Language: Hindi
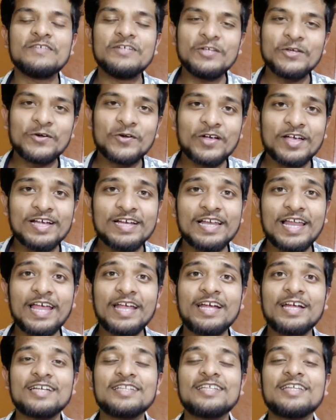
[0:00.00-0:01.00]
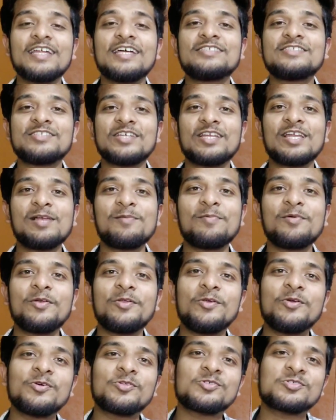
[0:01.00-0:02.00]
इस वीडियो को एक लाइक कर देना चैनल
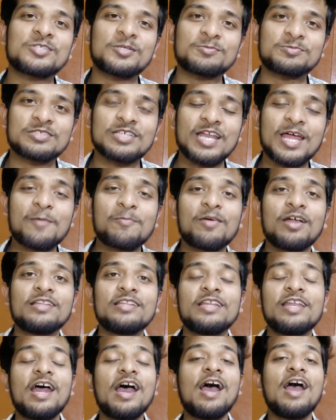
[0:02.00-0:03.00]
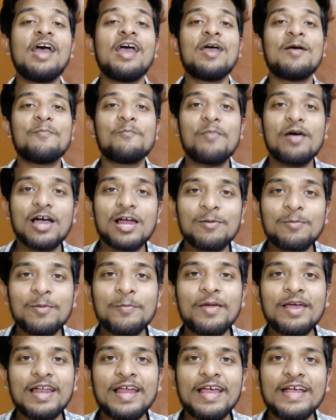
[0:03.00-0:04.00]
पर न्यू हो तो सब्सक्राइब कर देना बगल
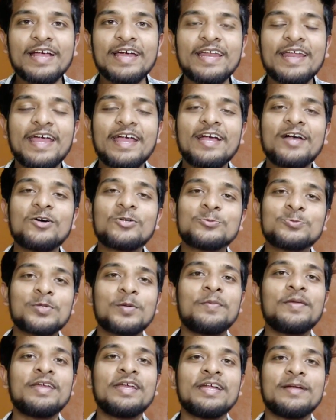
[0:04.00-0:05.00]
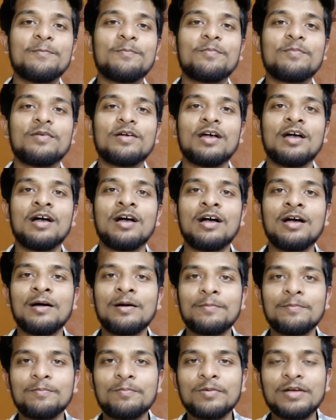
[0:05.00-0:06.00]
में बेलाइकन आएगा उस पर भी
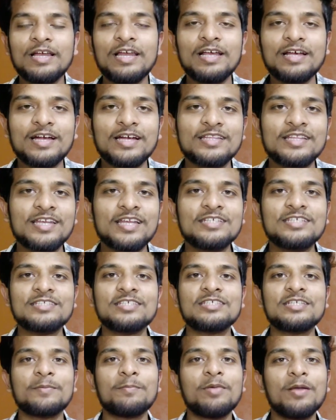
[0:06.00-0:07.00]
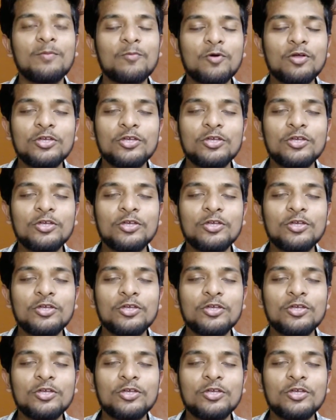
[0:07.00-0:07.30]
क्लिक कर देना जिससे जब भी हम